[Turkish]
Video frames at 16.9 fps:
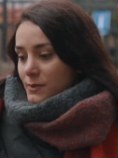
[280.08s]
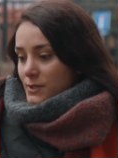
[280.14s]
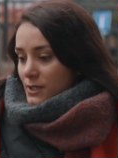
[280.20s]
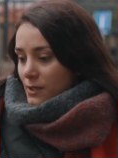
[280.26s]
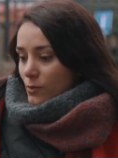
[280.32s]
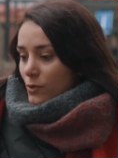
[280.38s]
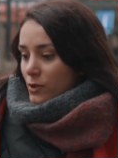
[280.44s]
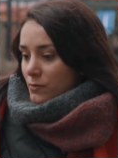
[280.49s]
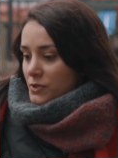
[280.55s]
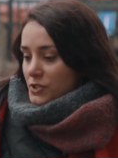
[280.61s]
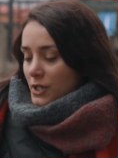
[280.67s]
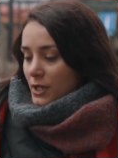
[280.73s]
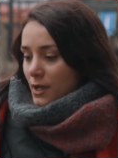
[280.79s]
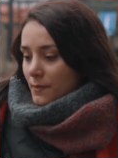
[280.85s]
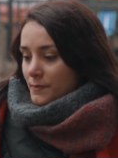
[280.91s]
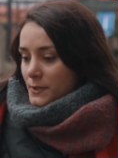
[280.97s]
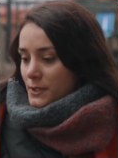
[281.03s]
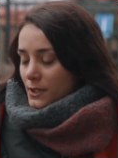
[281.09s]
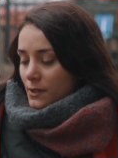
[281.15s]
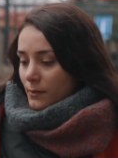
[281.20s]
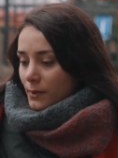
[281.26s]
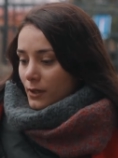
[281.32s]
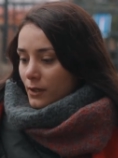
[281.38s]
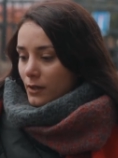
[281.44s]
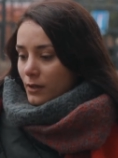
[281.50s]
biz de böyle bir şey yaptık
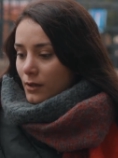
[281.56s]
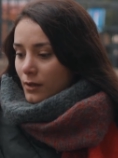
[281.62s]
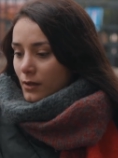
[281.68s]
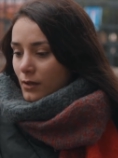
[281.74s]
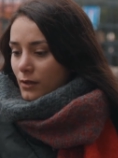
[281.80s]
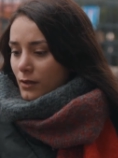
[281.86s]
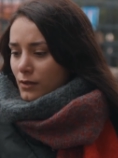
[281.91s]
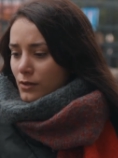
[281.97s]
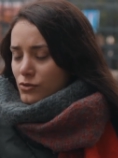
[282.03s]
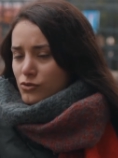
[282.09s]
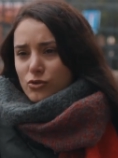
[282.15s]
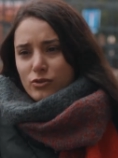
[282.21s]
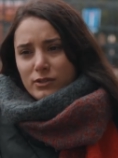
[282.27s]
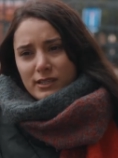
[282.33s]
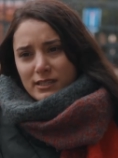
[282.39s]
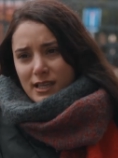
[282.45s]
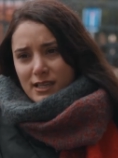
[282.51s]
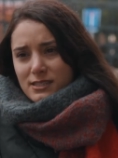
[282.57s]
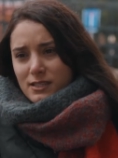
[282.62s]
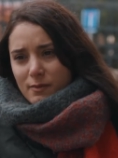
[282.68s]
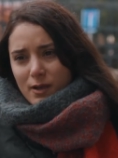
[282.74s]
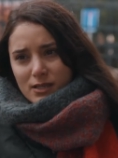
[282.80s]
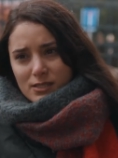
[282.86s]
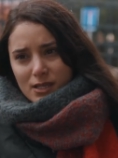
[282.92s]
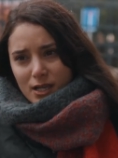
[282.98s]
ama sonra nedense
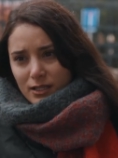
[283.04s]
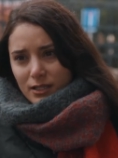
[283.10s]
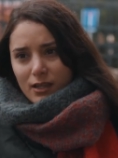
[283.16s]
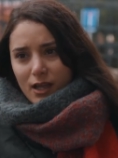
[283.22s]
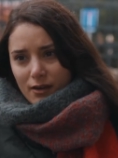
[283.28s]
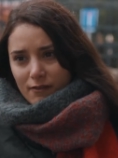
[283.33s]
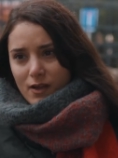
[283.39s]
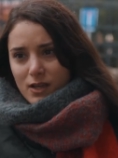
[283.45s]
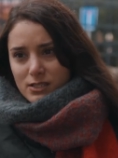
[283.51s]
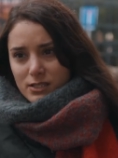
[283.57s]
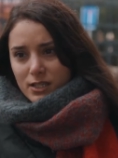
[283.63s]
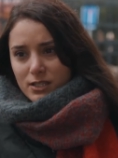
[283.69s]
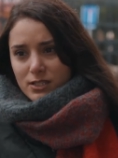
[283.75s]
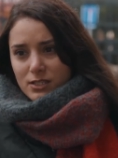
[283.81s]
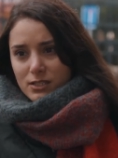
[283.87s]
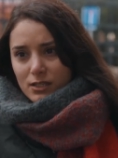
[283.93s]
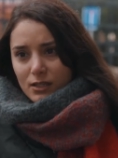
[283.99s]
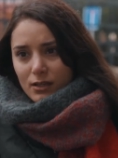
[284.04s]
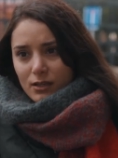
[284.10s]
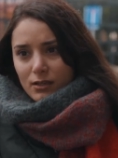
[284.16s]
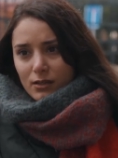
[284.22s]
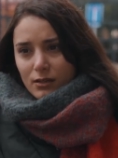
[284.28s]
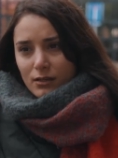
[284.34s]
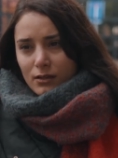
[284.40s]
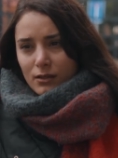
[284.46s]
bazı aileler vazgeçti.
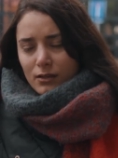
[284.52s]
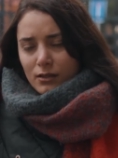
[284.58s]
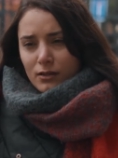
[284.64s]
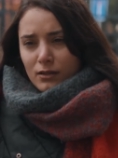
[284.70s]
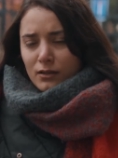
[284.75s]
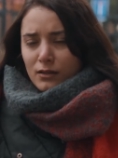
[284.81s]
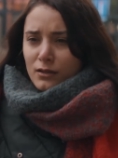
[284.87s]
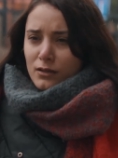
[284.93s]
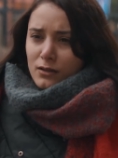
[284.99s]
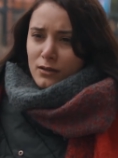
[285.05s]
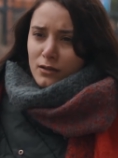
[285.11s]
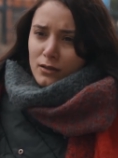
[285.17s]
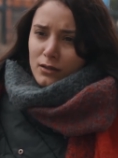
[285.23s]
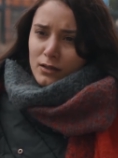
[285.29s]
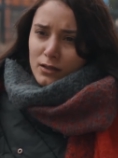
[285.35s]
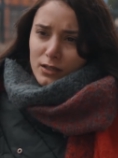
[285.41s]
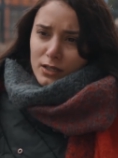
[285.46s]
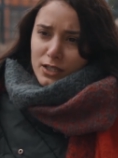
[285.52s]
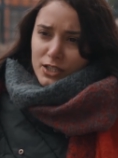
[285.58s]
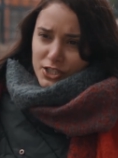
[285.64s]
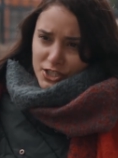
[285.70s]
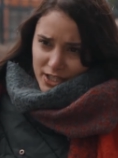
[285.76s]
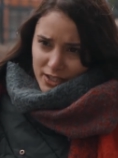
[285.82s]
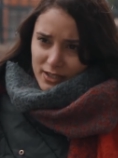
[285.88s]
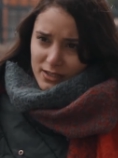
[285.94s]

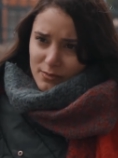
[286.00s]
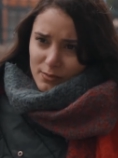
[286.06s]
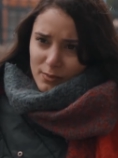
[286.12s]
İşe yaradı